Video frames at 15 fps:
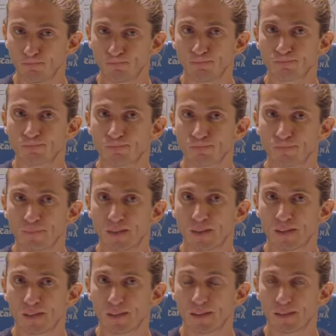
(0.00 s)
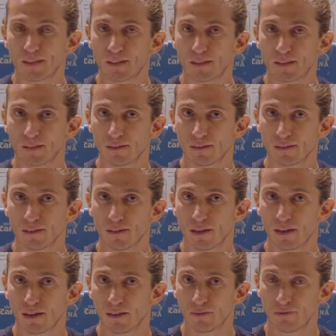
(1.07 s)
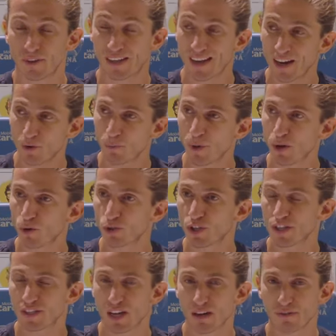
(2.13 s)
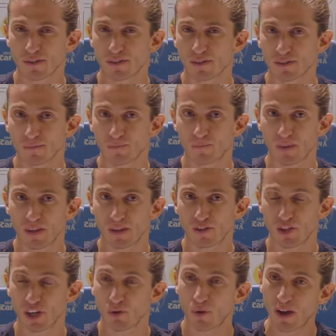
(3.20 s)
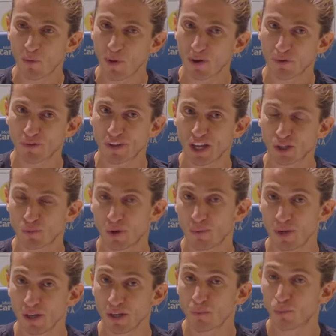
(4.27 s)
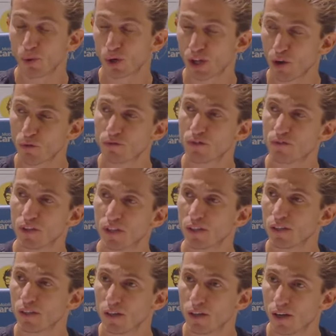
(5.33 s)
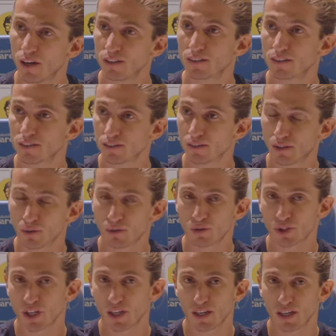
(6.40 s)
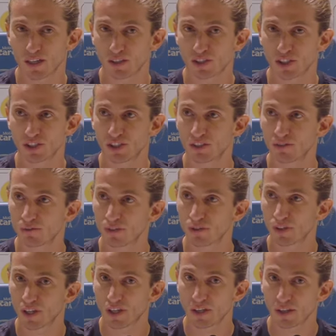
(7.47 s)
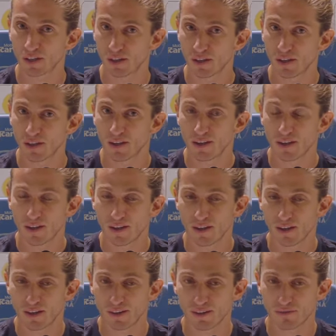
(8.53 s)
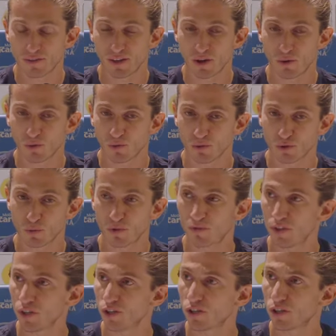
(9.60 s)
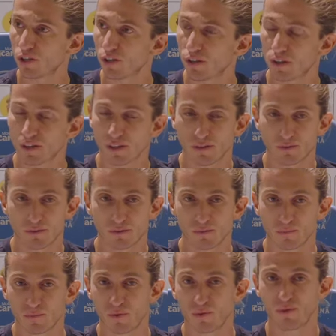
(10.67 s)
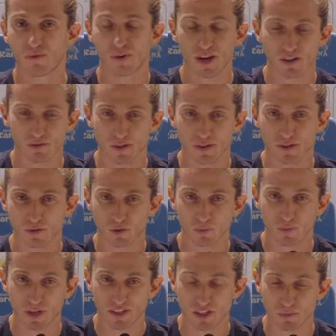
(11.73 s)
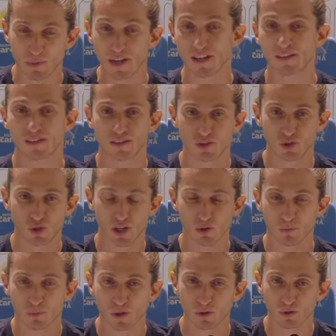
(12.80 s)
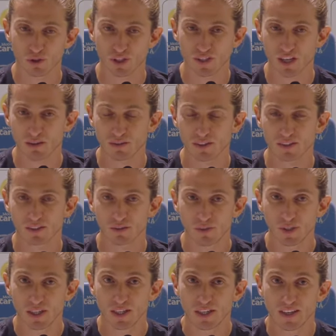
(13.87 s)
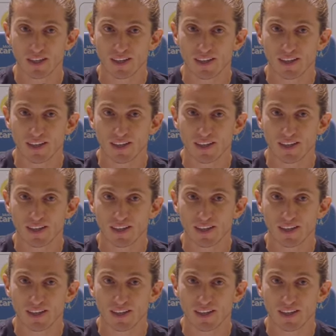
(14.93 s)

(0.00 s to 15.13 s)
é, ficar no banco de reservas já não é uma novidade para mim, porque eu vivi antes. Então eu já, já tinha vindo aqui é, na final com o Sub-20, é, vivi várias vezes como essa experiência de estar no banco de reservas, então